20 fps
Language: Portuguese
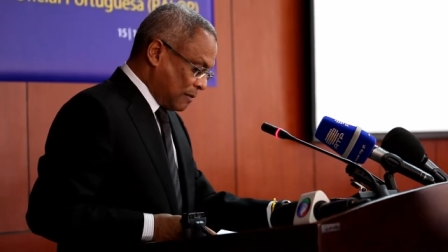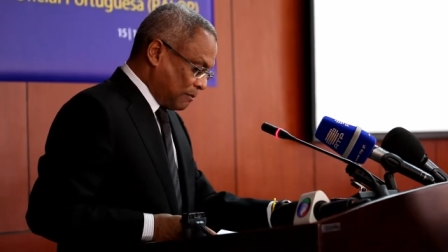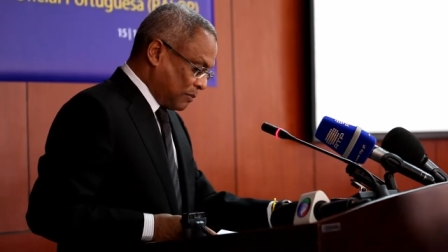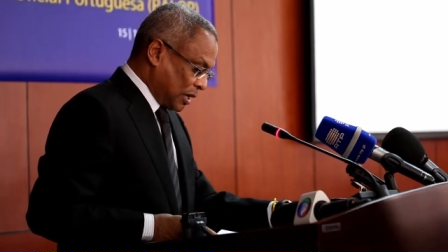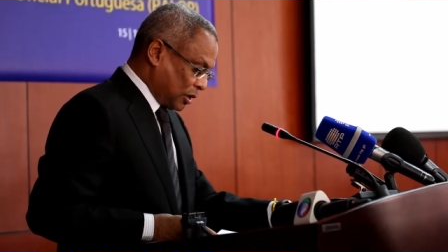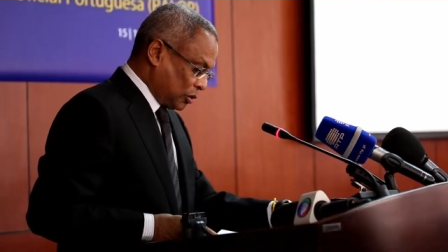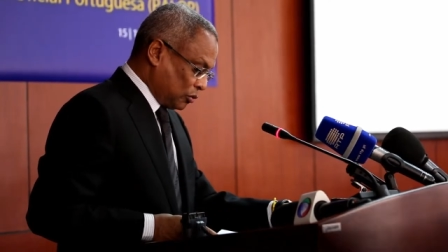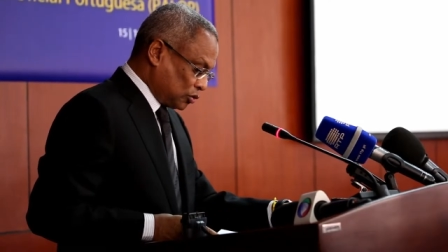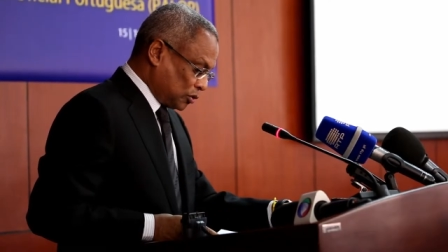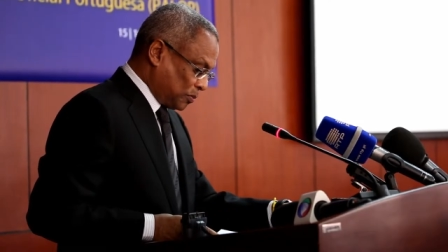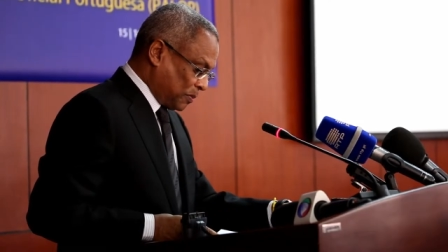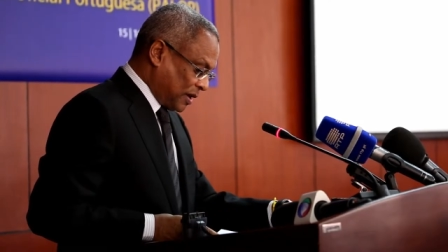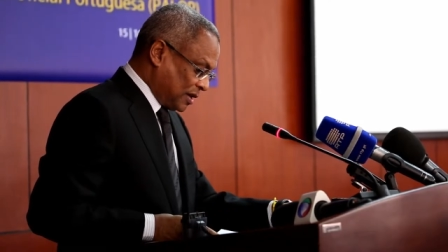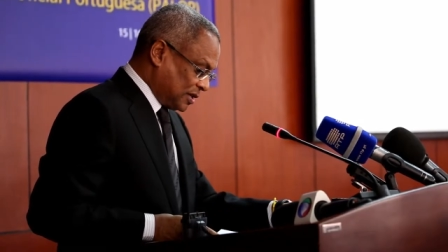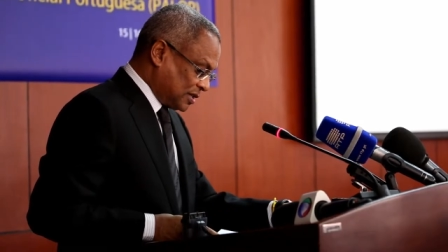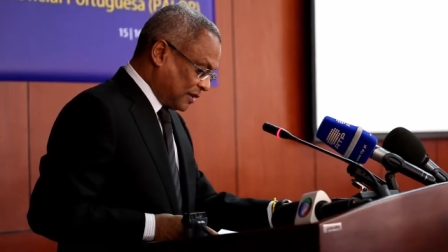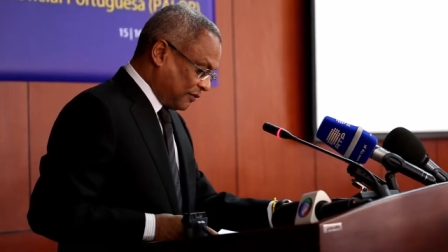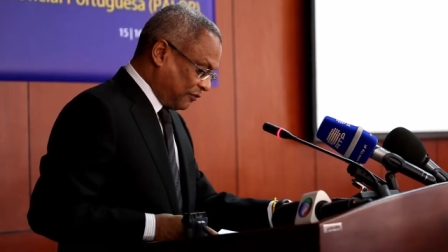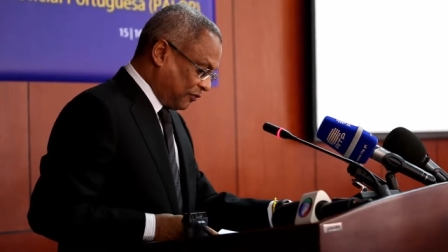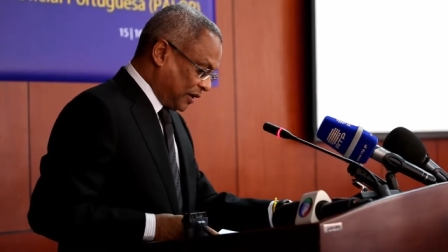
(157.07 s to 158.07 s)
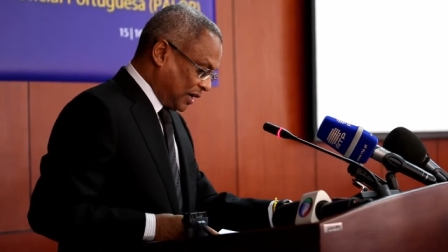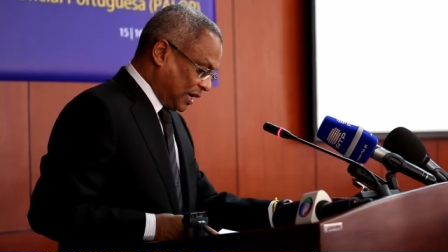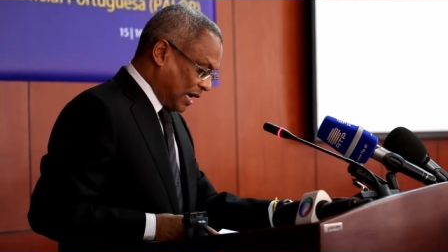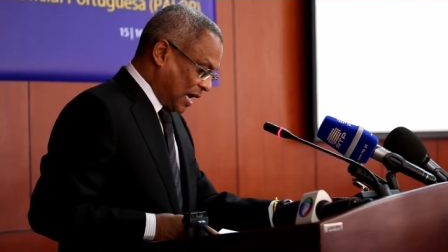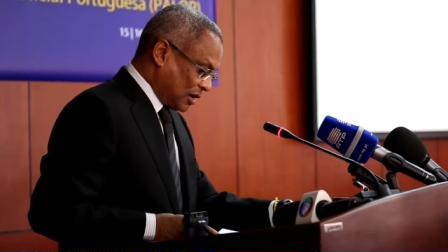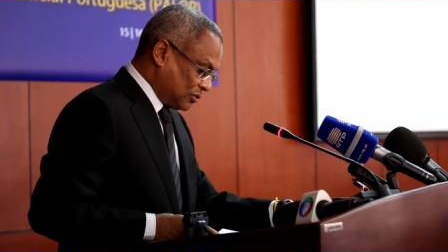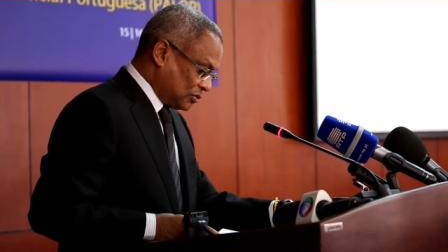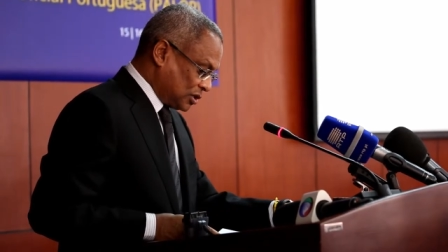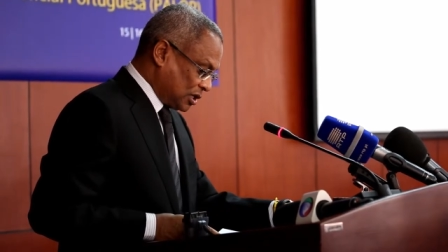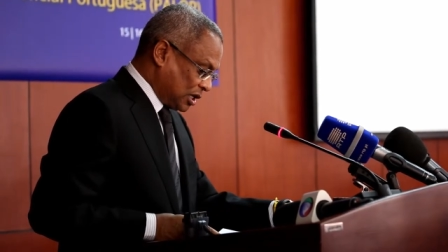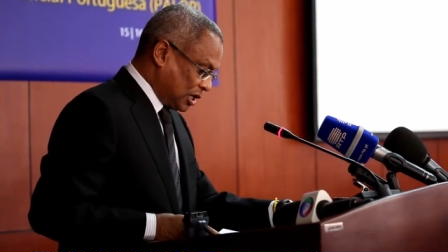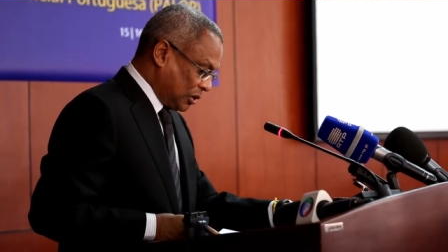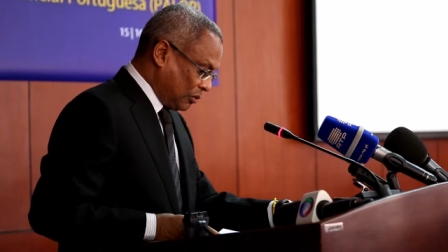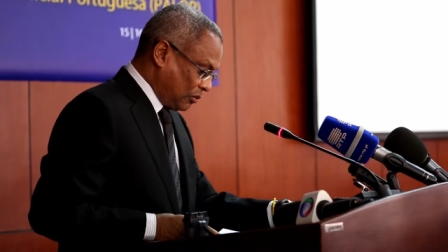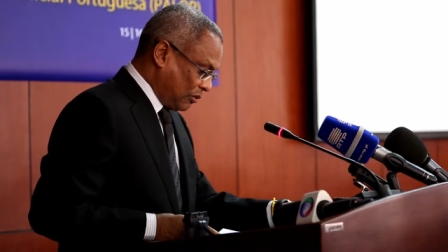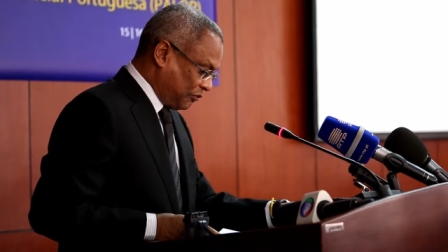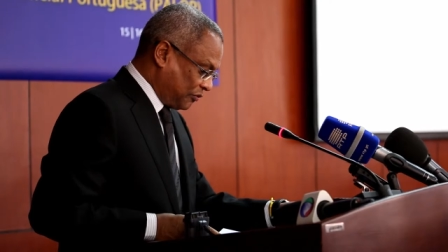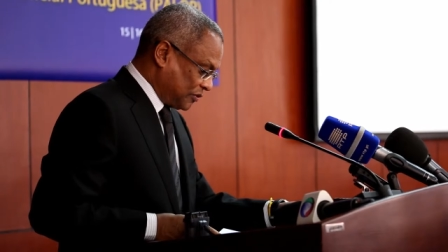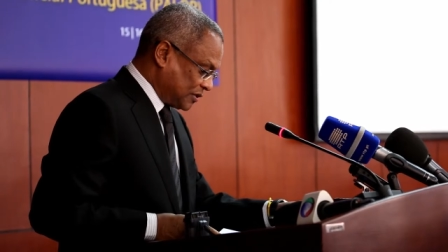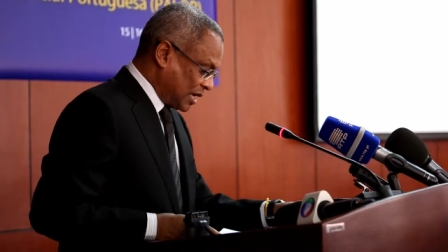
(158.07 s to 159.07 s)
para que os países africanos de
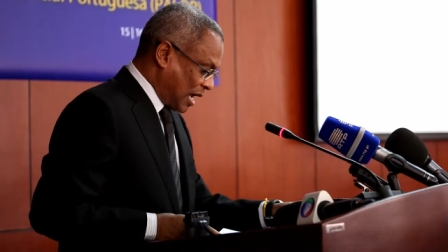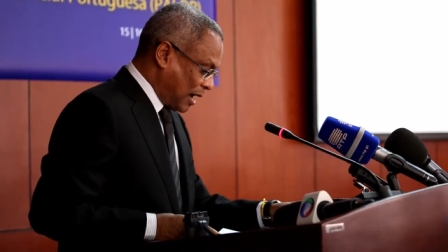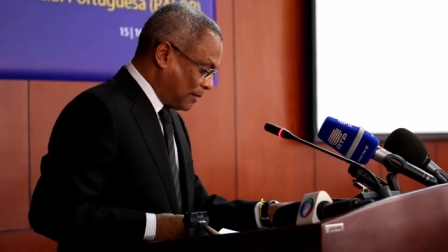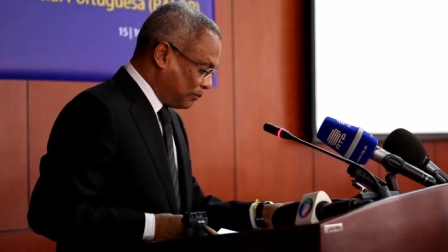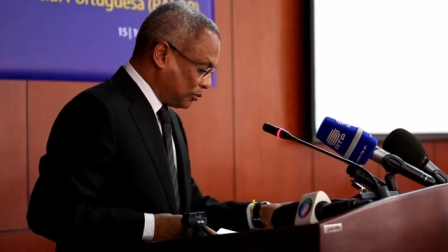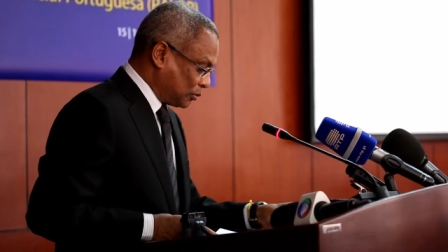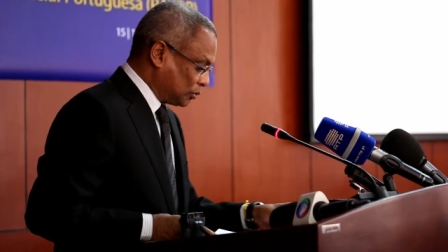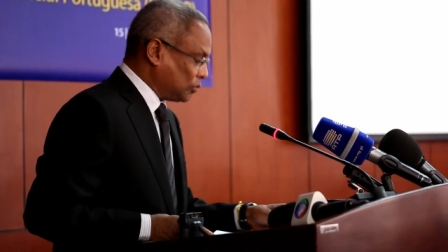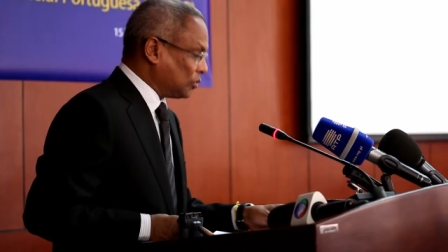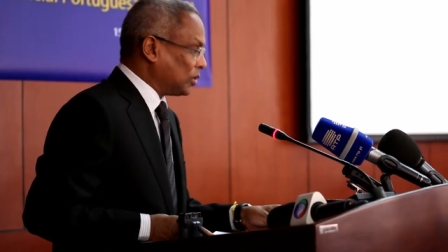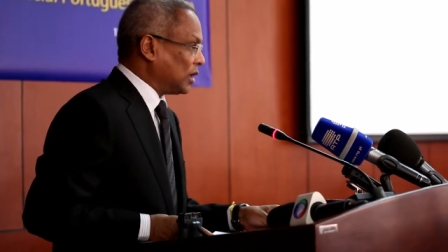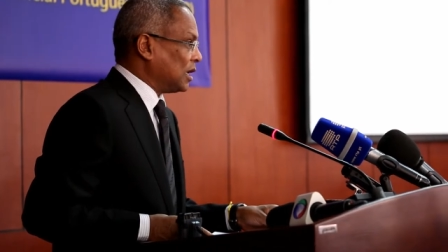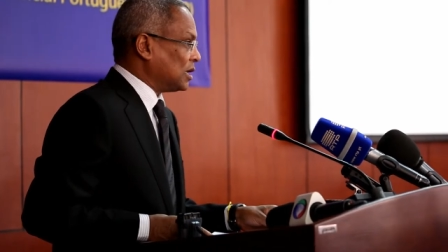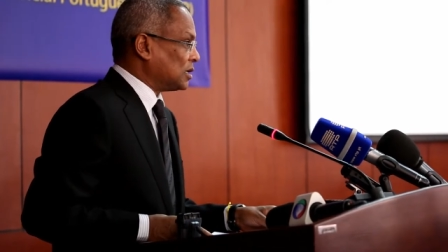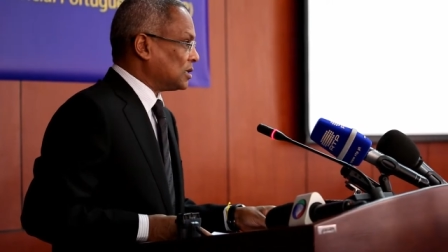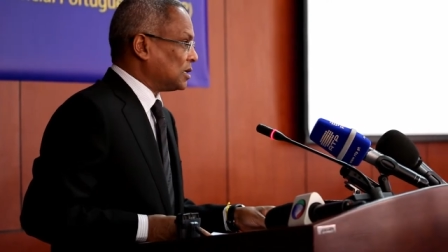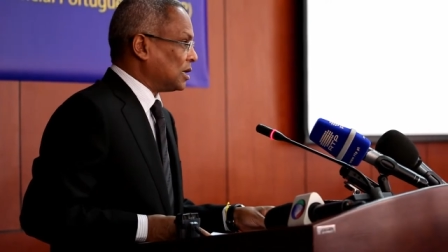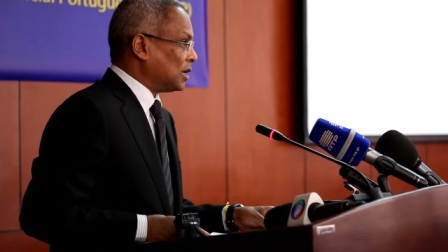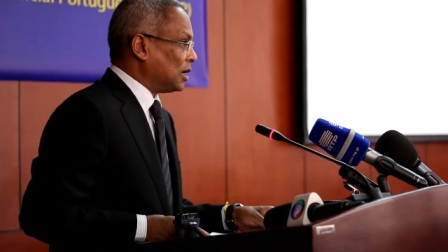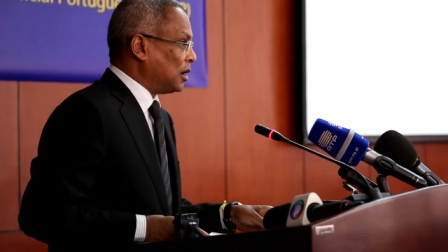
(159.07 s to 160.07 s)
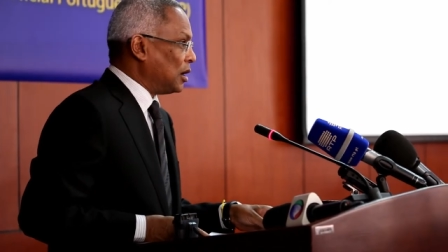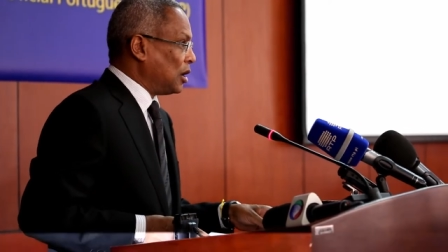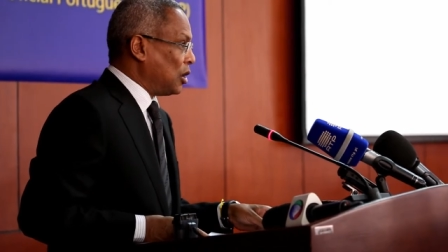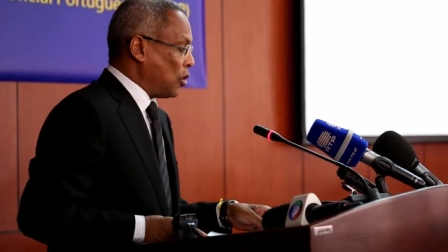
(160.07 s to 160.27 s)
língua oficial portuguesa,